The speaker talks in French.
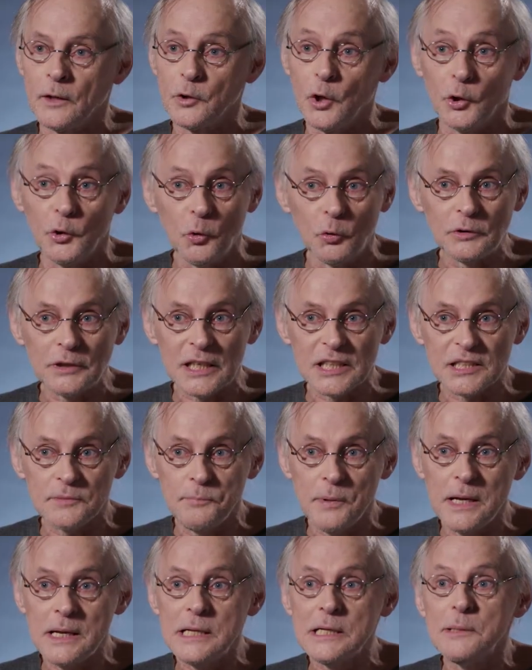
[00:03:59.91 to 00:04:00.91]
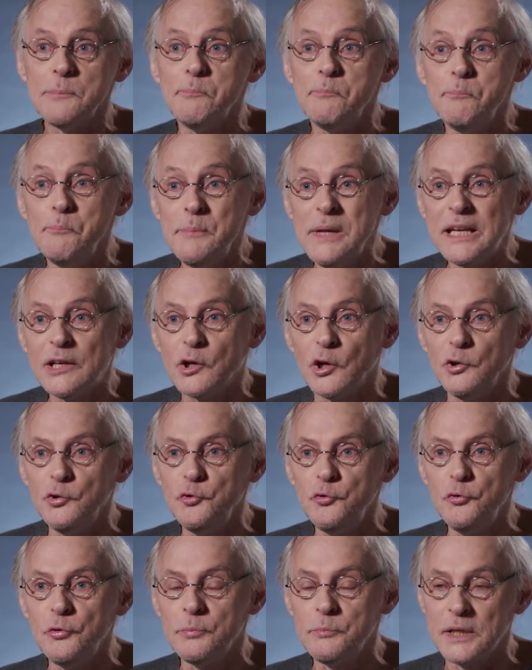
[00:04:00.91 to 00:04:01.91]
Il y a un autre aspect
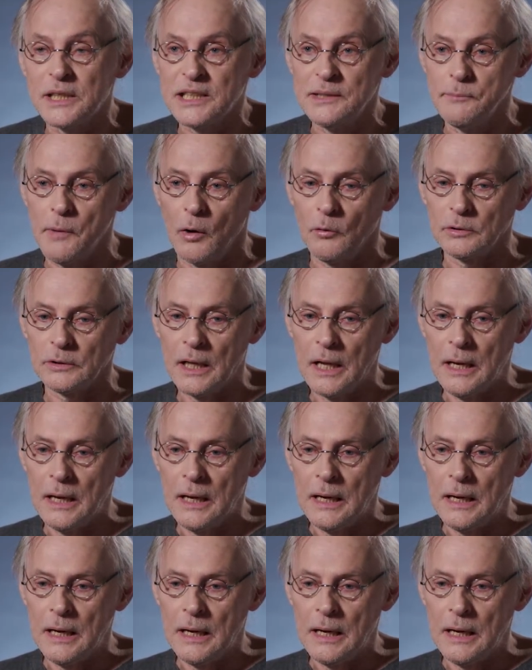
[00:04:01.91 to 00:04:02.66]
méconnu, mais qui montre